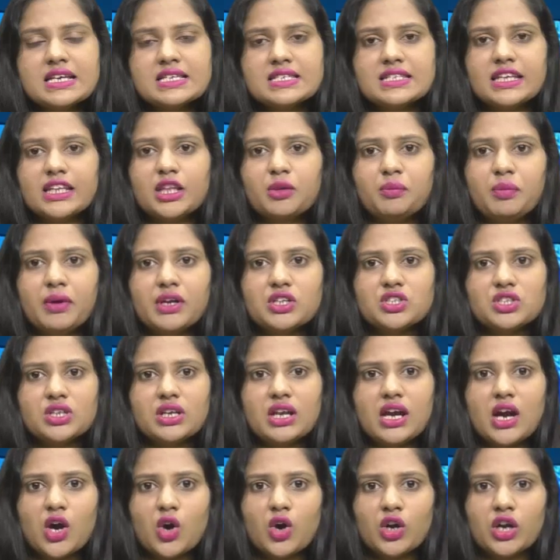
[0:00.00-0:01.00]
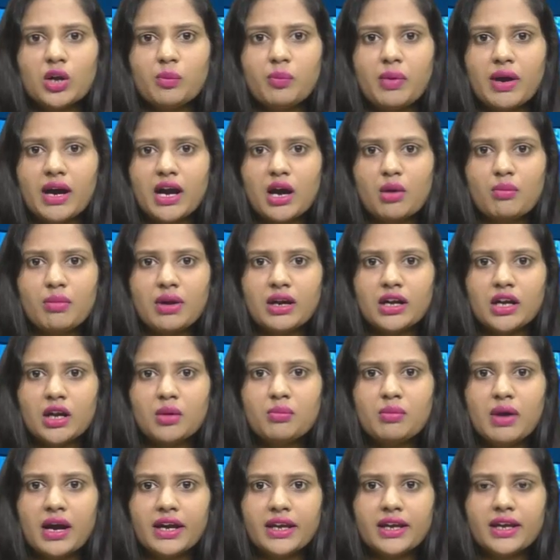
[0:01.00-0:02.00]
సిద్దిపేట జిల్లా కొండపాక
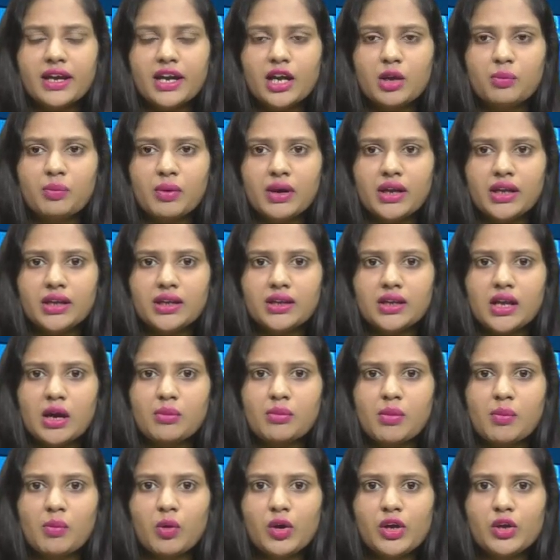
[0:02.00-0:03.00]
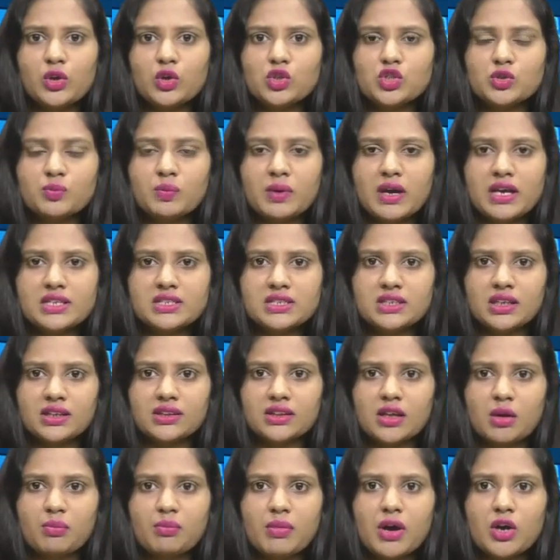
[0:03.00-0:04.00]
మండలం అంకిరెడ్డిపల్లి గ్రామంలో ఈరోజు
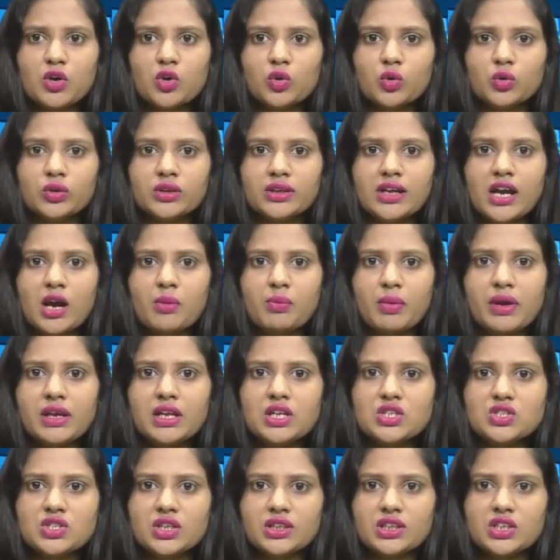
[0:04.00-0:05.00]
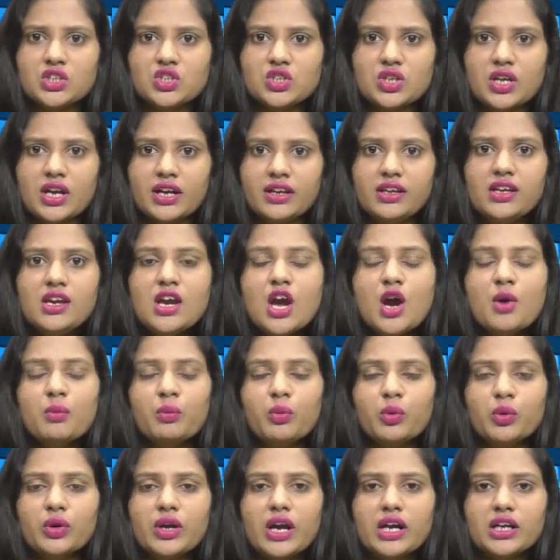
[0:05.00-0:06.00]
ప్లాస్టిక్ తంబాకు గుట్కాపై నిషేధించాలని
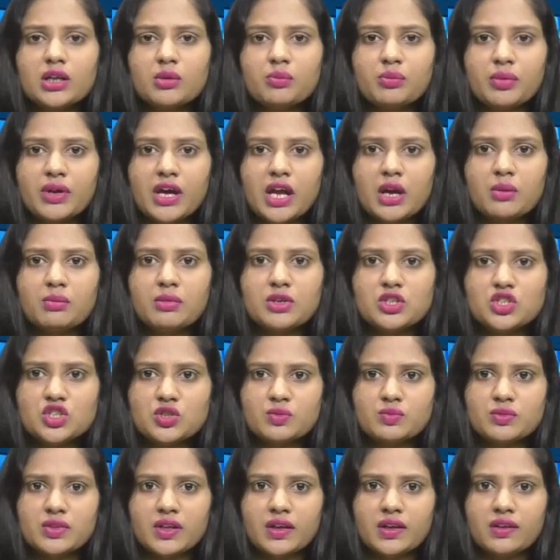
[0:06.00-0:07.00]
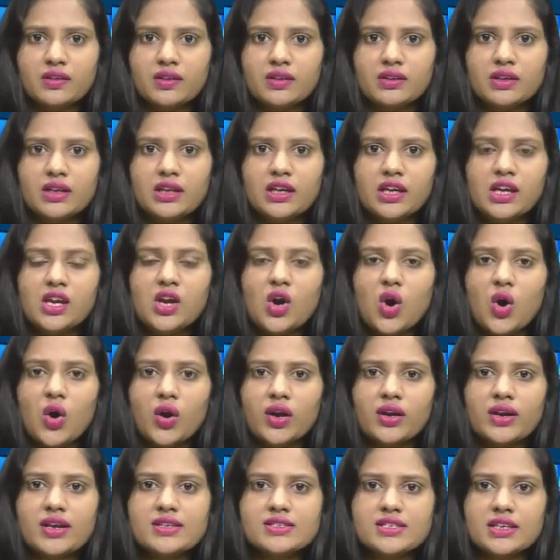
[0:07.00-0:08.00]
పోరాటం ప్రారంభించడం జరిగింది దీనికి
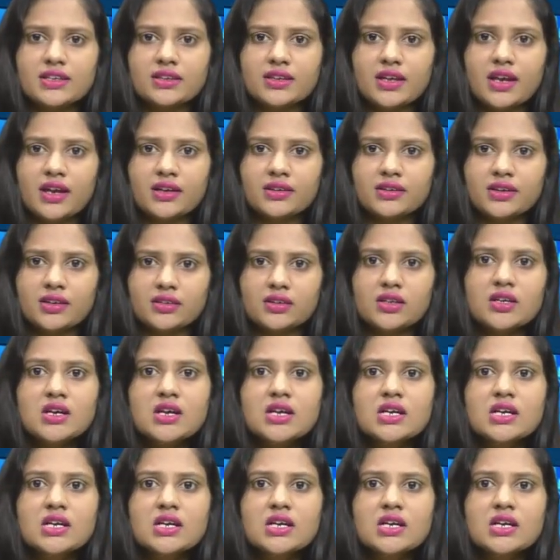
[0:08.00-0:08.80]
ఆర్గనైజింగ్ డైరెక్టర్